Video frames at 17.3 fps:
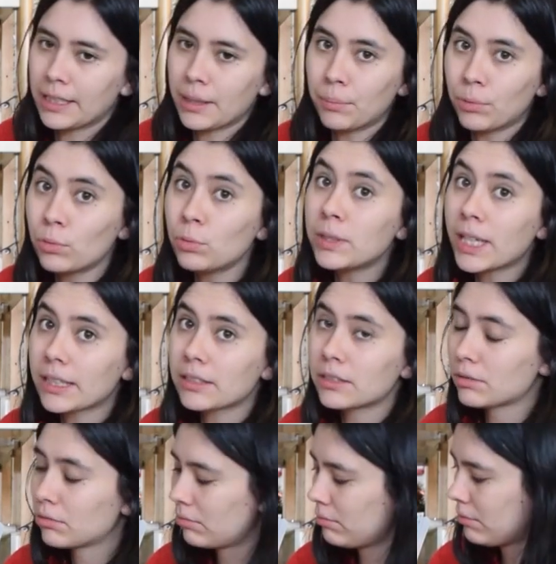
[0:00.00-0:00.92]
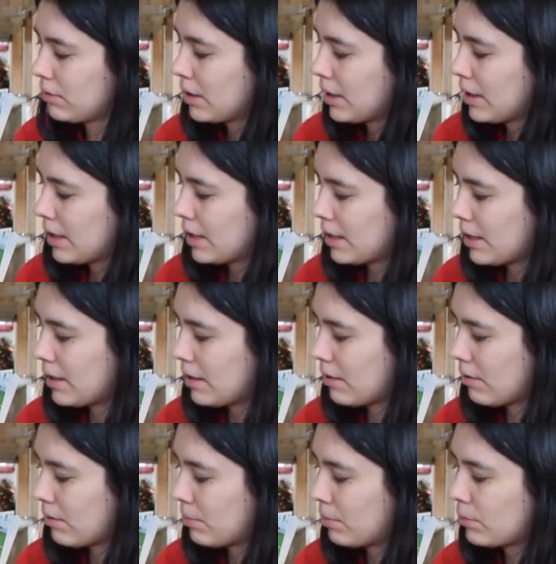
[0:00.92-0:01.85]
y a beaucoup d'action
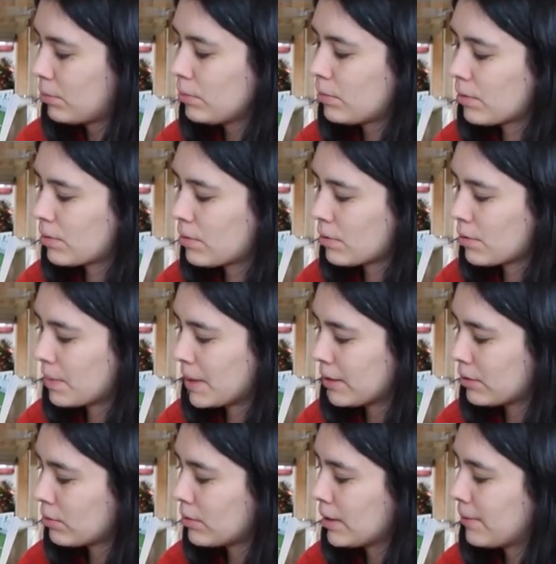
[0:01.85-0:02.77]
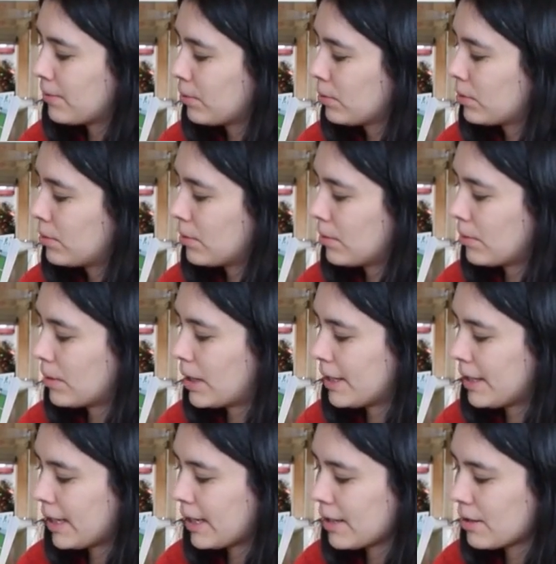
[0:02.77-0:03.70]
et euh, beaucoup de suspense au niveau de
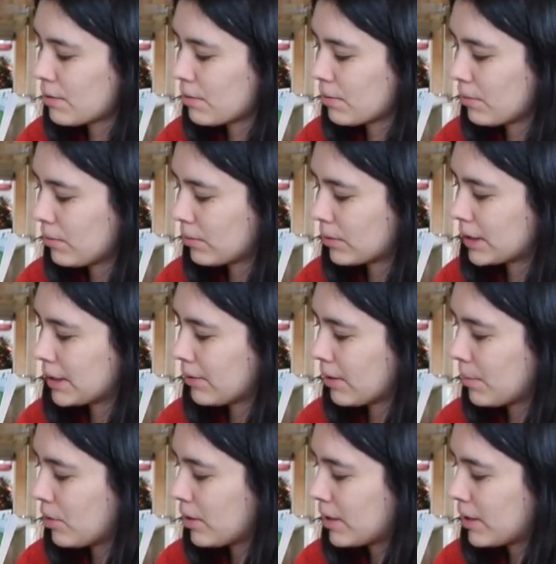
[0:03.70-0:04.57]
la narration, donc c'est vraiment